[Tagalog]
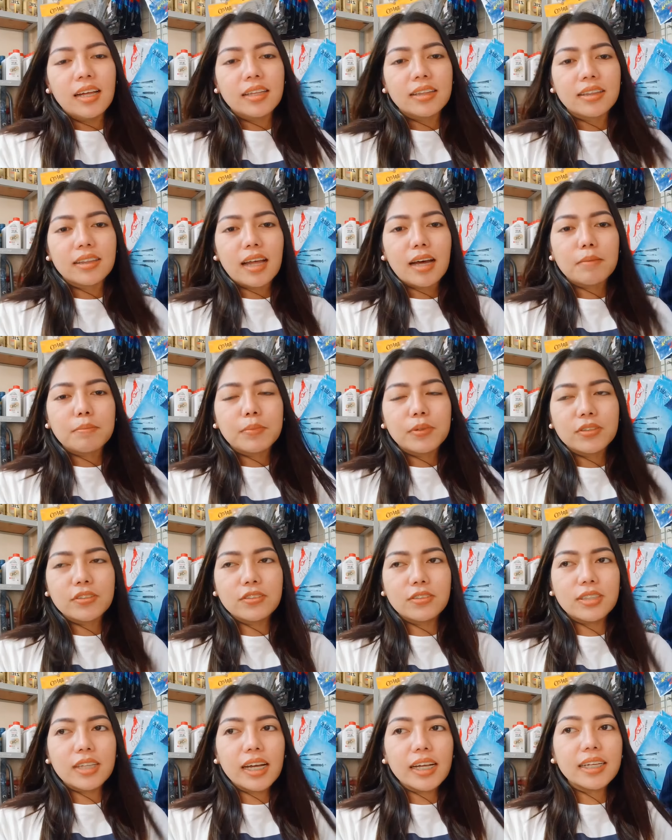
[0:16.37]
Tapos
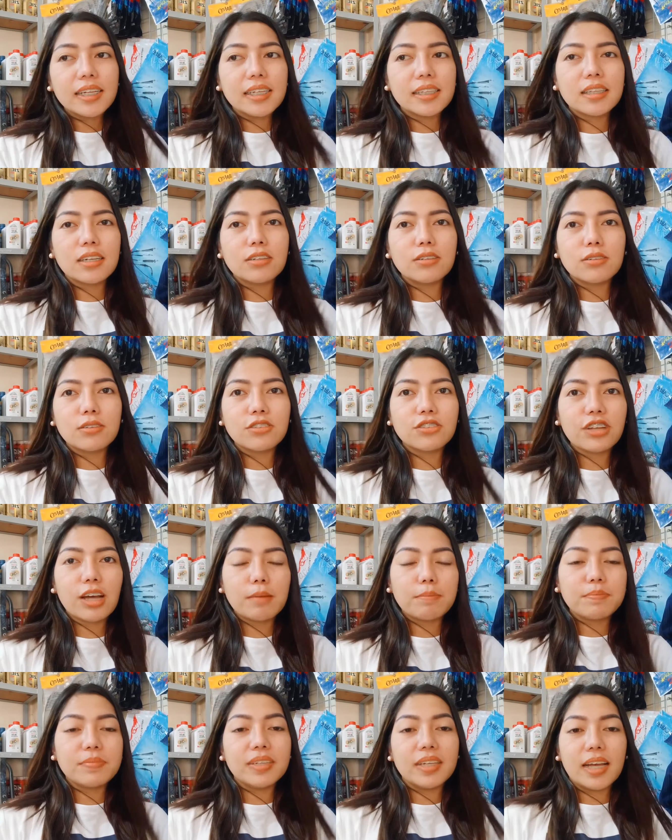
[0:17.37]
yung nakikita yung
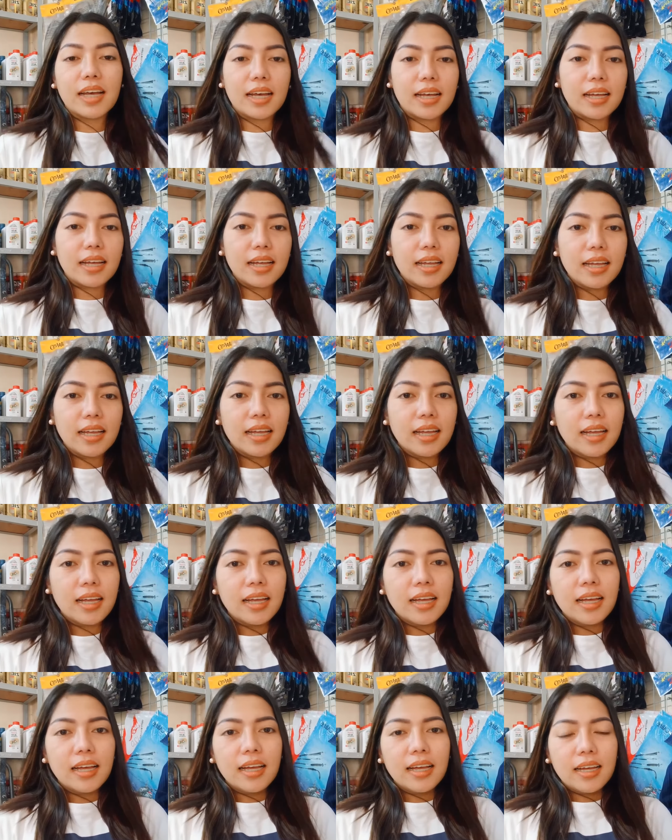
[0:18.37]
shop niya.
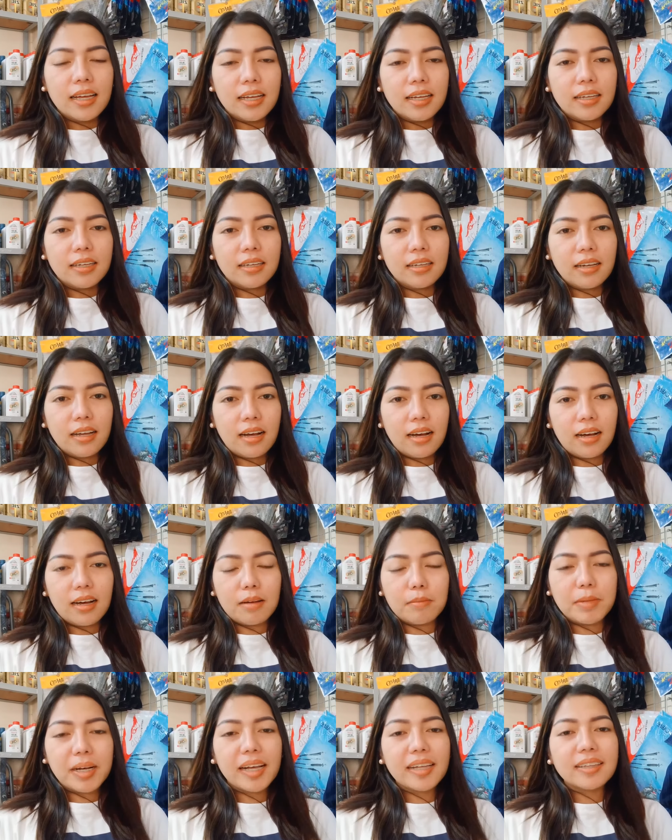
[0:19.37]

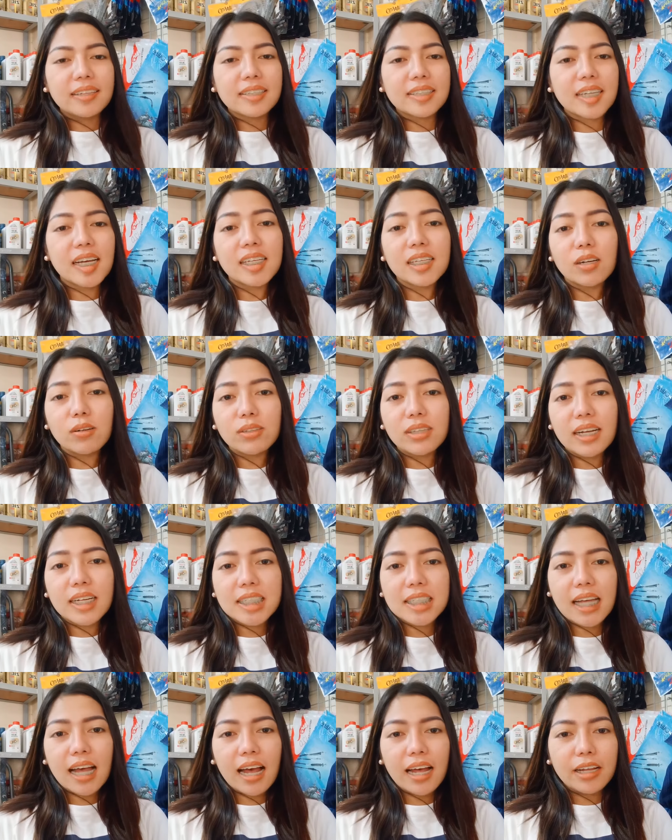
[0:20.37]
Uh, maganda sana kung
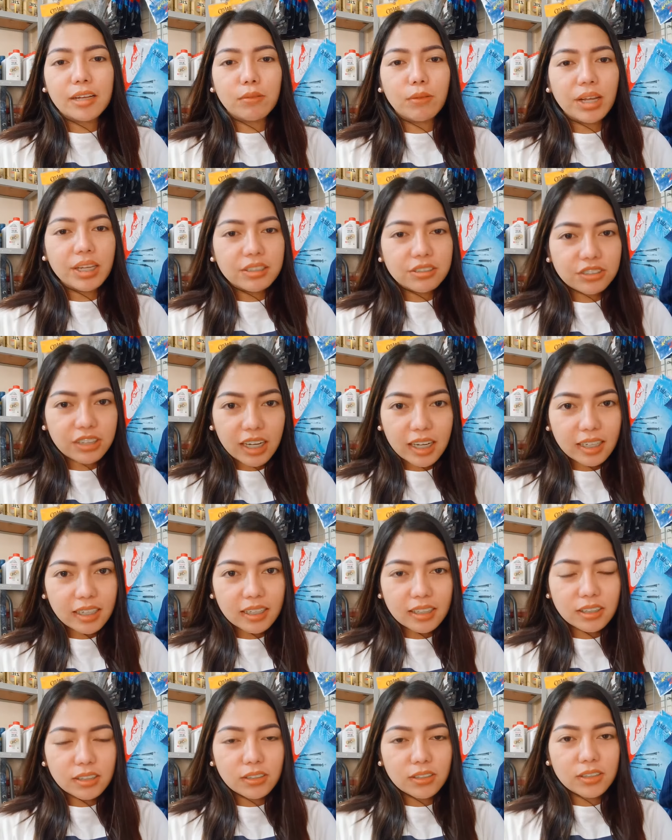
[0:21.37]
nasa highway siya,
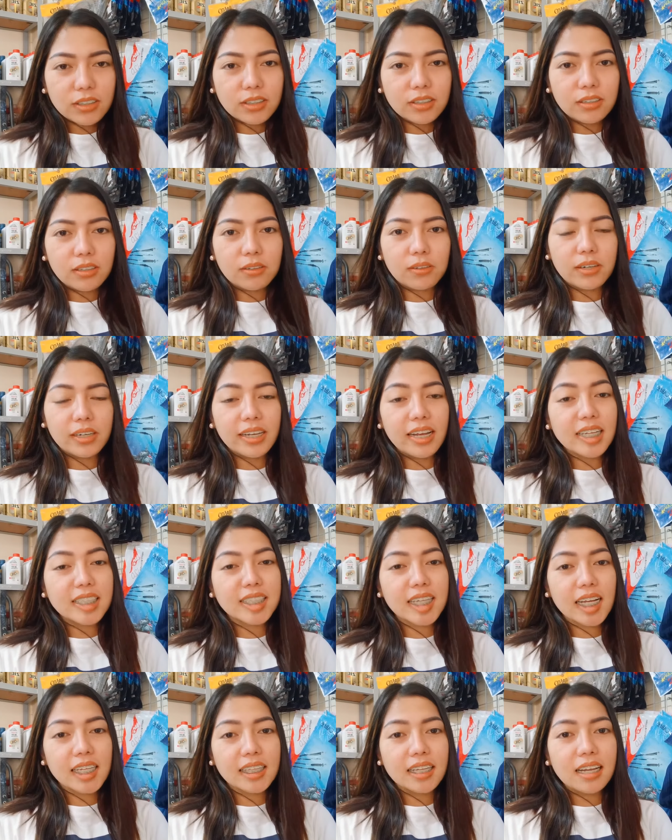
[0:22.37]
ganun. O kaya
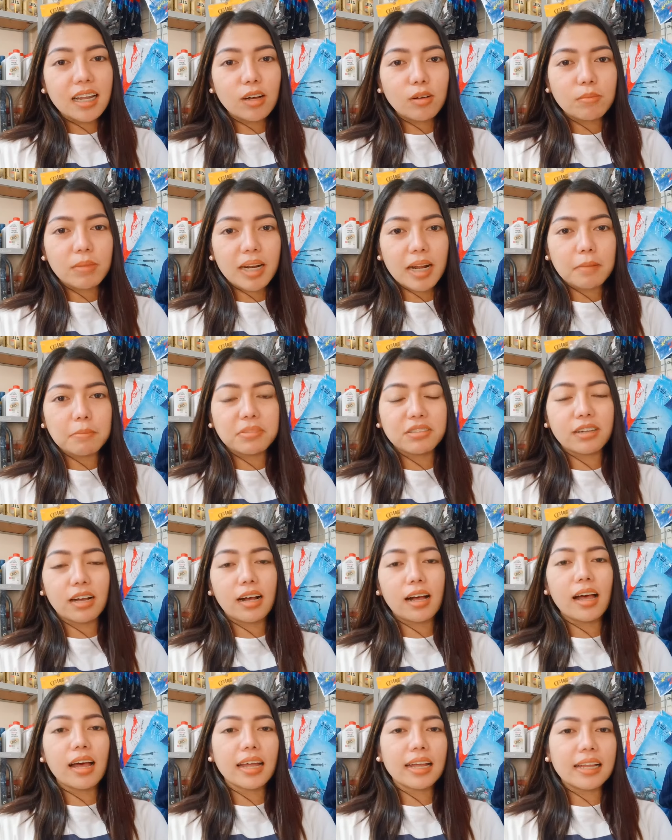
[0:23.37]
sa kanila kung marami
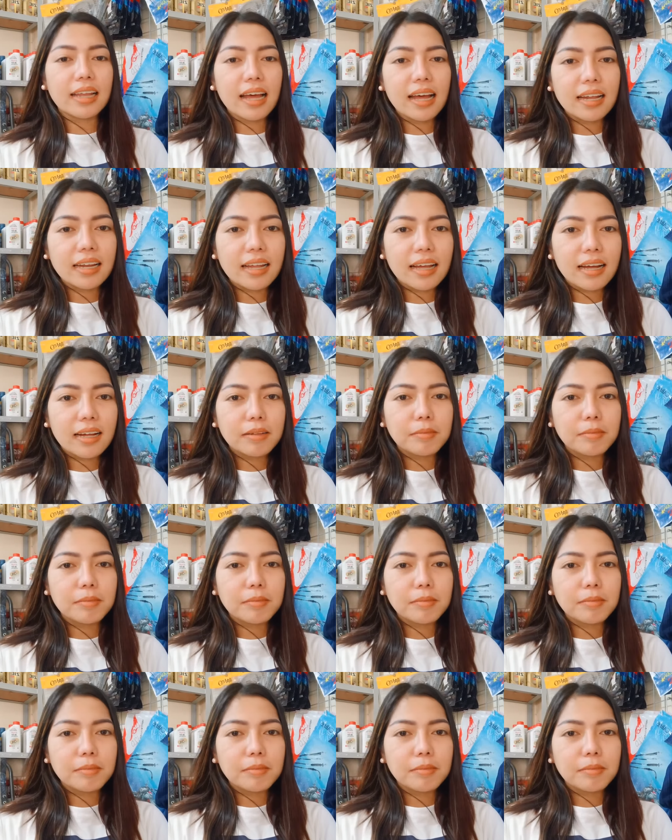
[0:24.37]
siyang kakilala.